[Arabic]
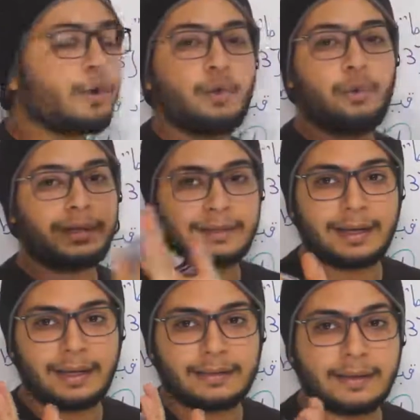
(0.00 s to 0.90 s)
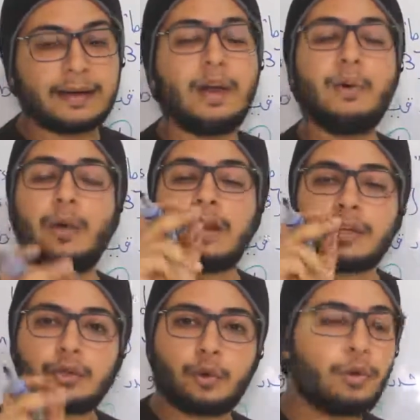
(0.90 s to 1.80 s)
كل واحد كي غيدير
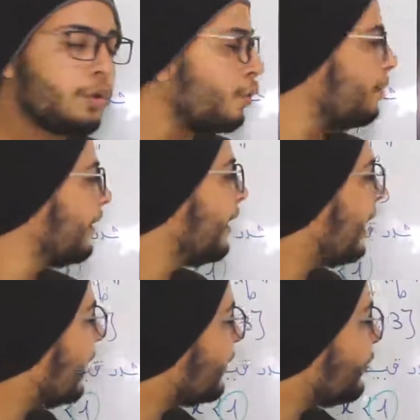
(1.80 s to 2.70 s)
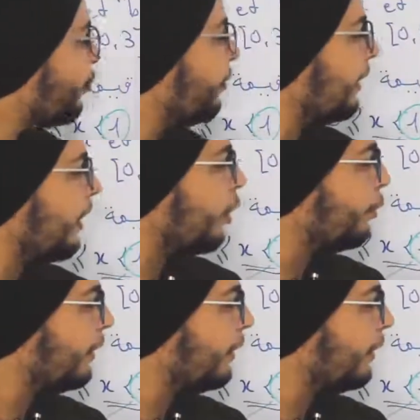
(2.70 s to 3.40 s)
ولكن كلكم غير خصكم تلقاو